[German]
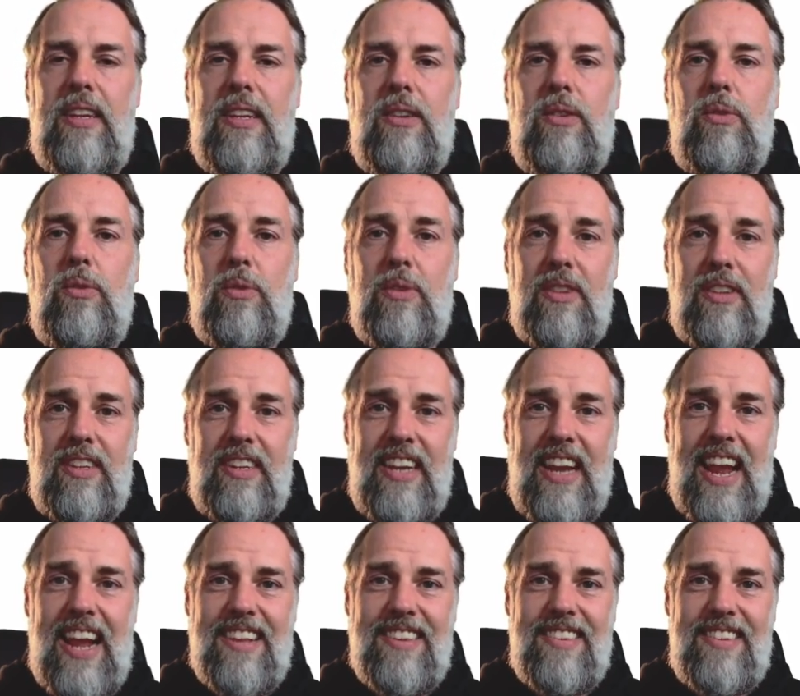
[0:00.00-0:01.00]
Und
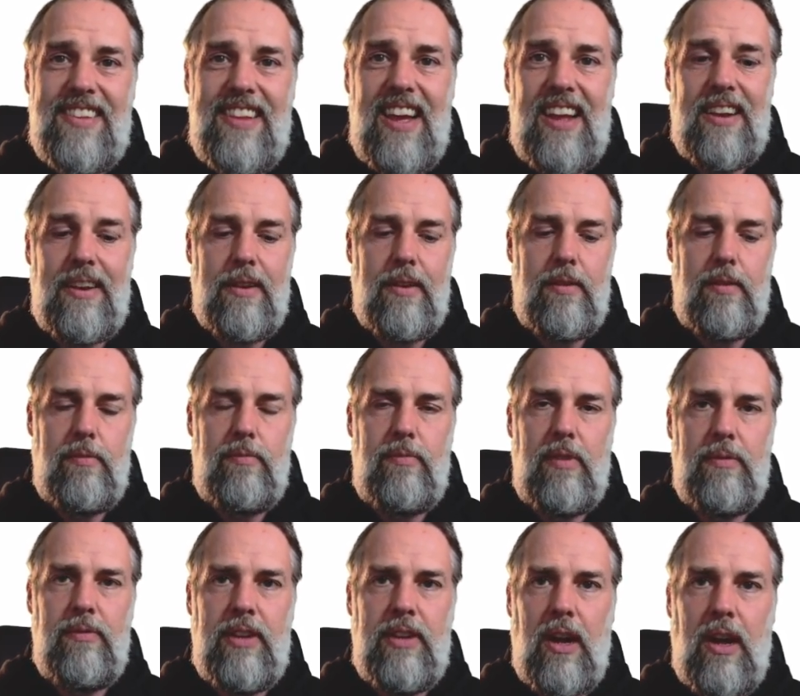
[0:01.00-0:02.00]
erst dann, wenn
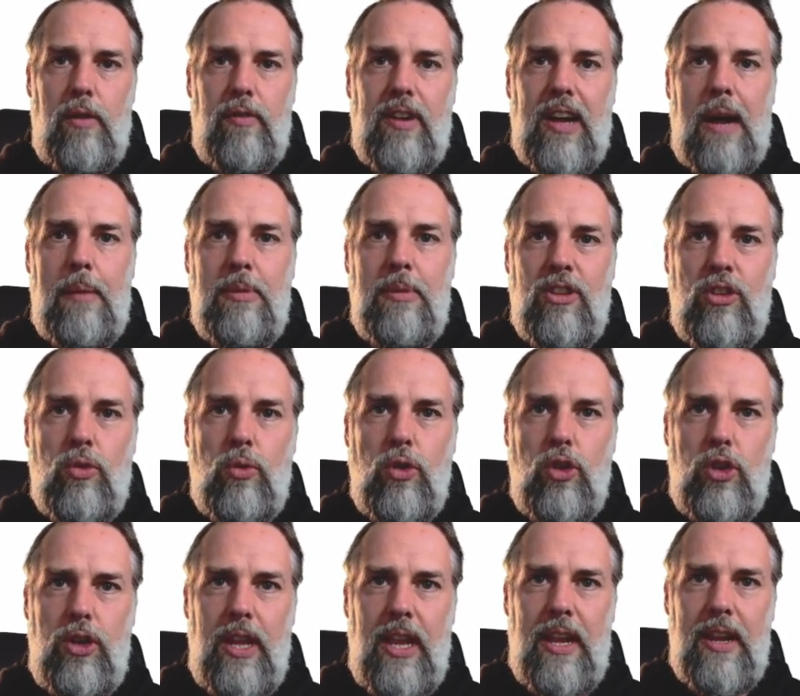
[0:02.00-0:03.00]
wir die Aufgabe so
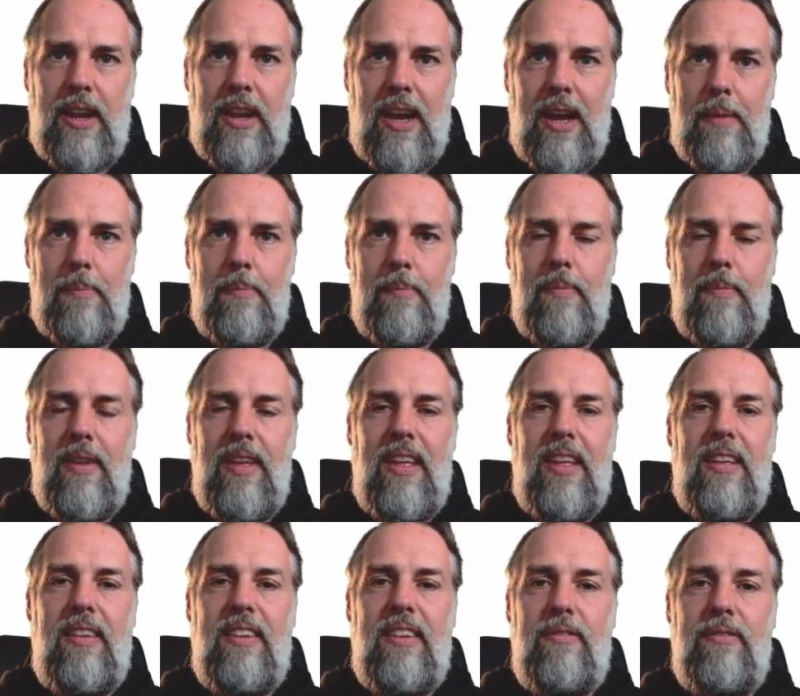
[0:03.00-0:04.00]
stehen haben,
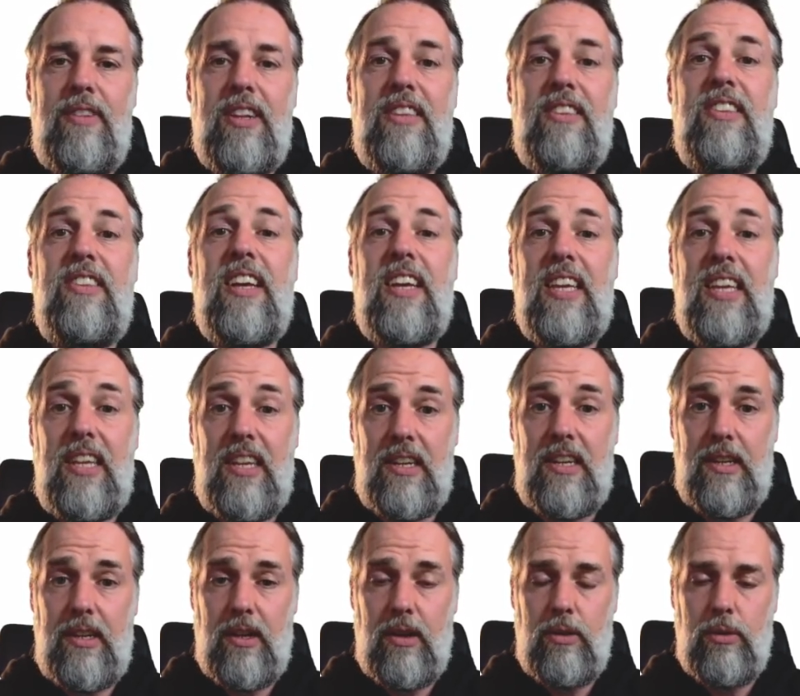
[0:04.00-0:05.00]
wird sie richtig
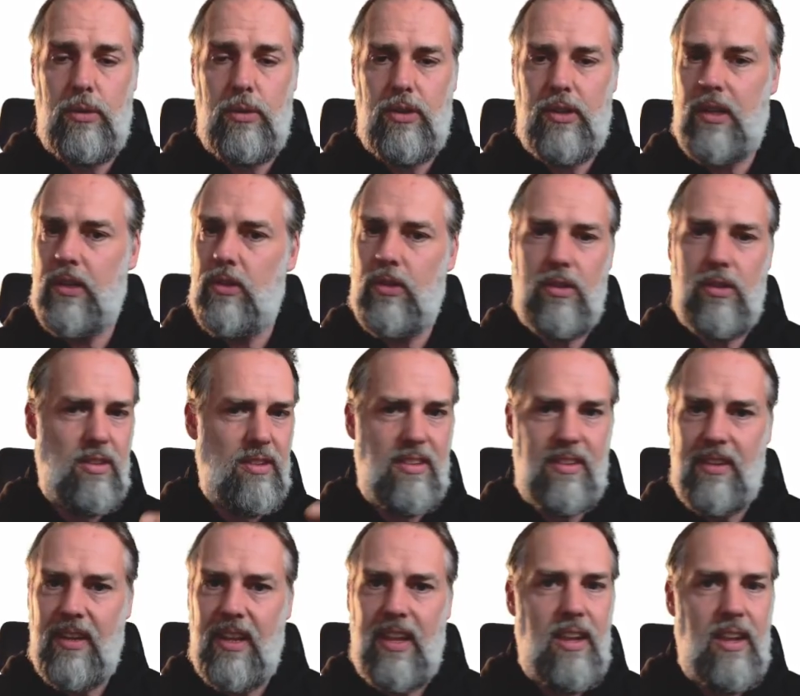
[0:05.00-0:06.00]
gelöst. Ansonsten
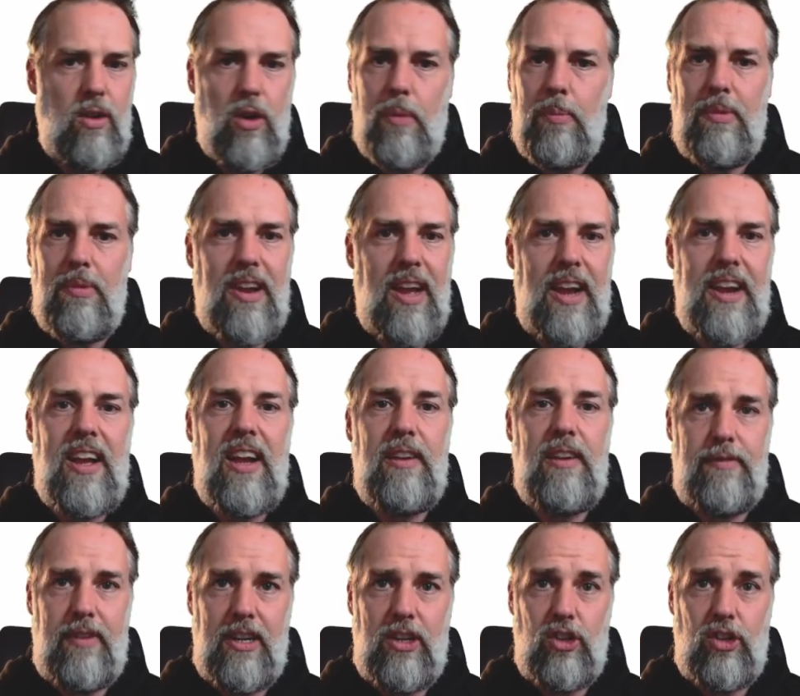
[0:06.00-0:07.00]
kommt leider ein
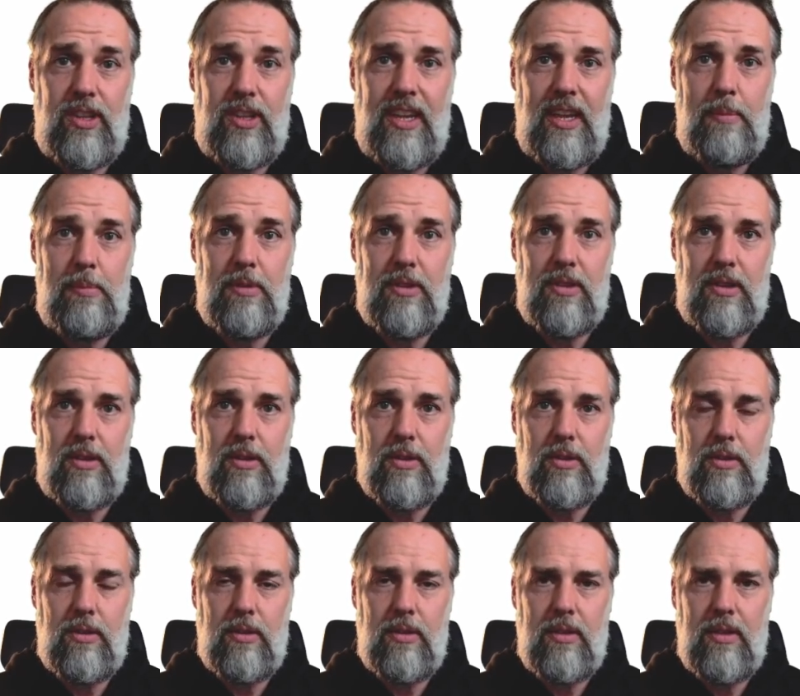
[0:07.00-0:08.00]
falsches Ergebnis
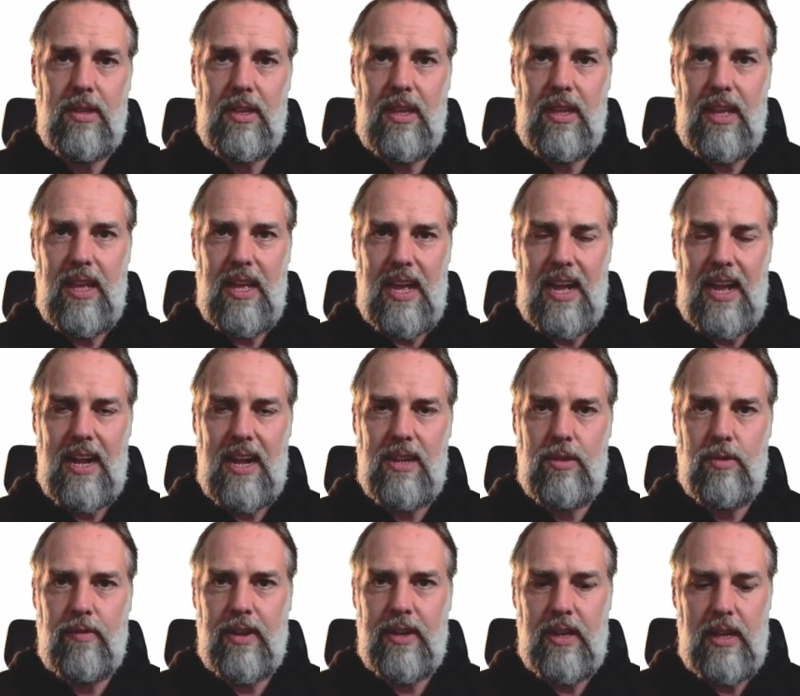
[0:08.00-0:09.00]
raus. Also,
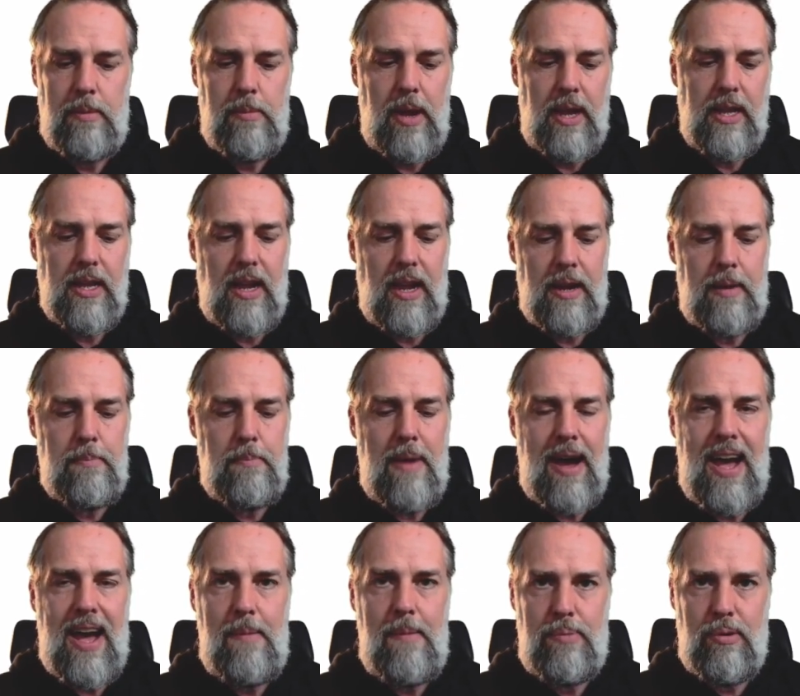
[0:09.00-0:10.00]
wann immer ihr einen
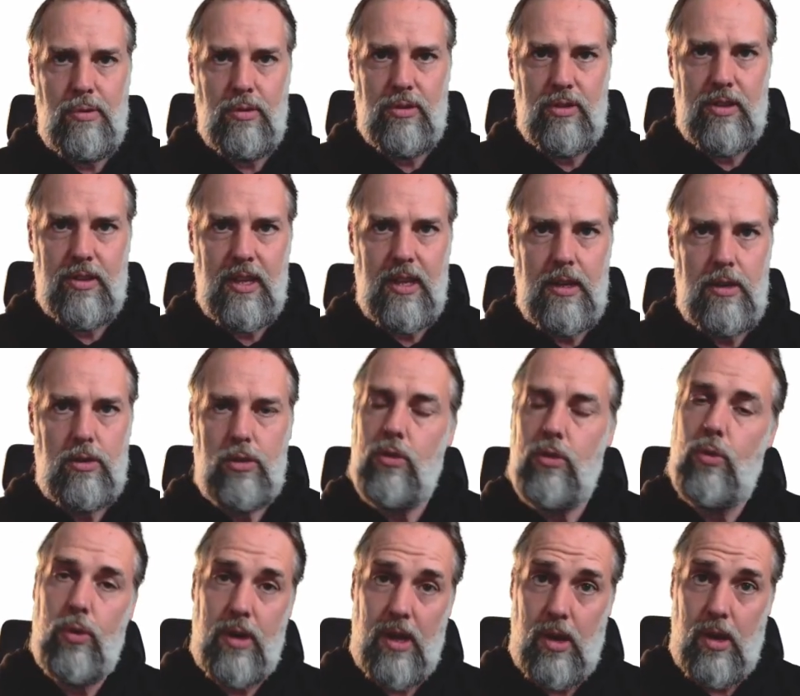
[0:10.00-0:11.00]
Malpunkt seht
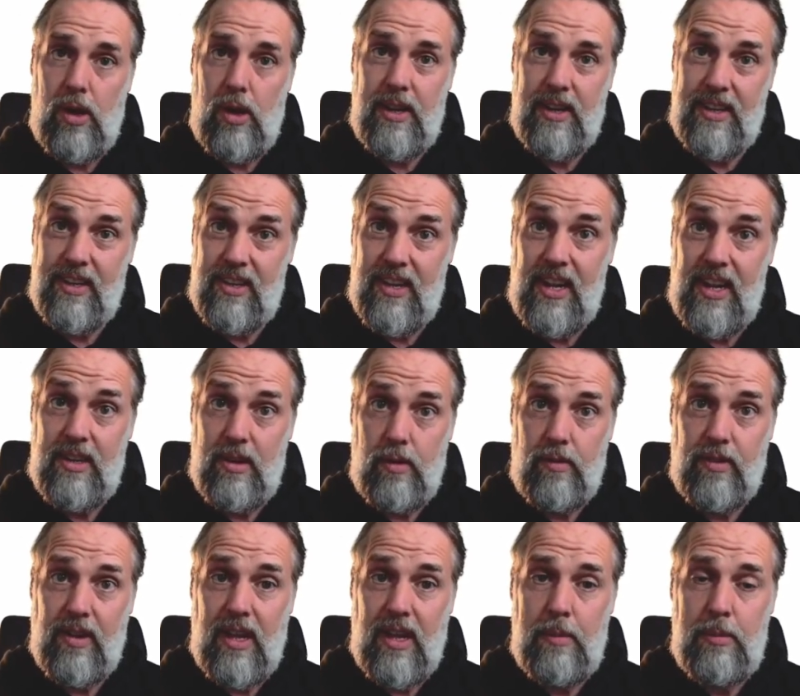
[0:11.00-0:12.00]
oder auch eine
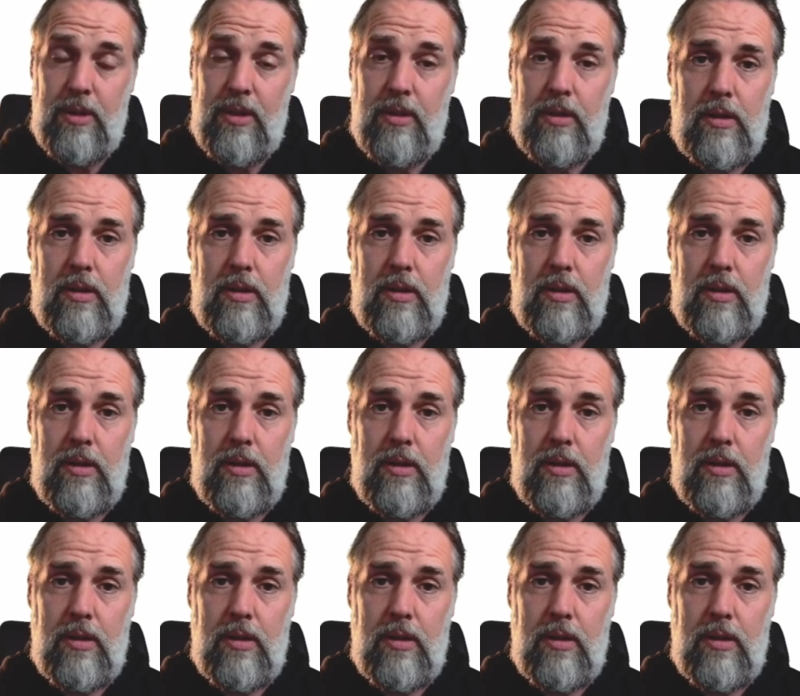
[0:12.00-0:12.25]
Geteiltaufgabe,